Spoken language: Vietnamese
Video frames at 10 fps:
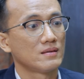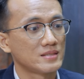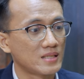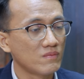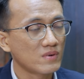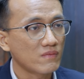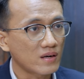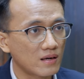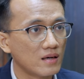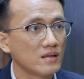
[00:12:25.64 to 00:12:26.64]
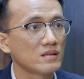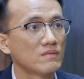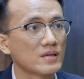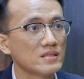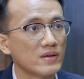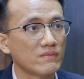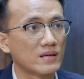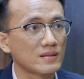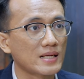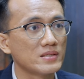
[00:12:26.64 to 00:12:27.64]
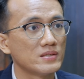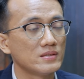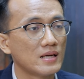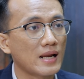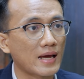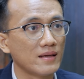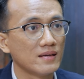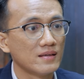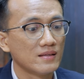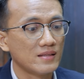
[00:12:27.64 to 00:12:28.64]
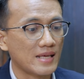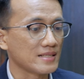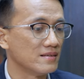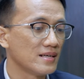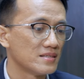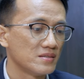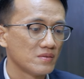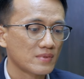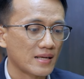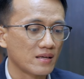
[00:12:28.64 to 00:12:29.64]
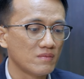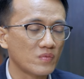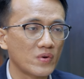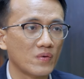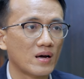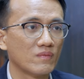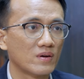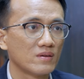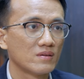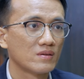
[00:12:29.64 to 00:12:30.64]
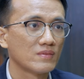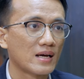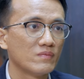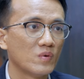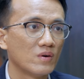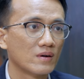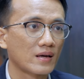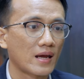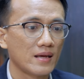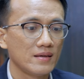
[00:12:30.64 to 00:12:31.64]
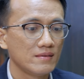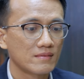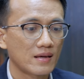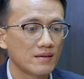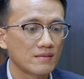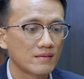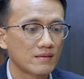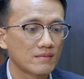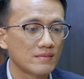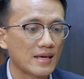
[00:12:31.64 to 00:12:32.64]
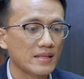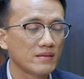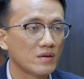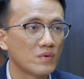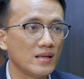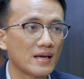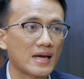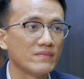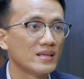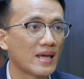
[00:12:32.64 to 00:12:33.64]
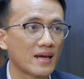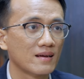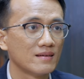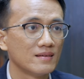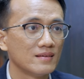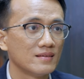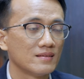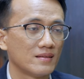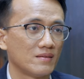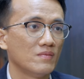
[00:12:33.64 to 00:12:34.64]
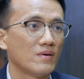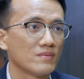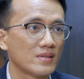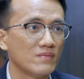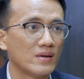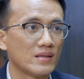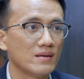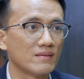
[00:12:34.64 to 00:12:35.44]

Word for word: nó sẽ đóng góp rất là lớn trong cái việc mà nó tăng trưởng trở lại giả sử ngày xưa chúng ta chỉ có một triệu đồng thôi chúng ta mua cái cái giá chứng chỉ quỹ là 20 ngàn đúng không thì mình chỉ